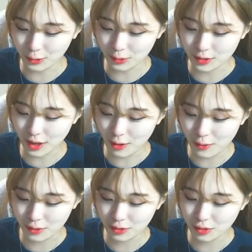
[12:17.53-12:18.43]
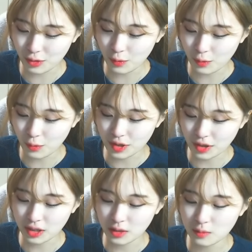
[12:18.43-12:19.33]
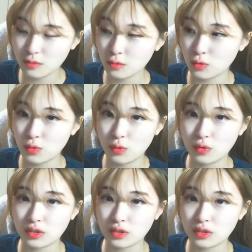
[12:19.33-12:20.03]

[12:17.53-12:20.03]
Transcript: 또 싸우고 있는 거 보고 회장님도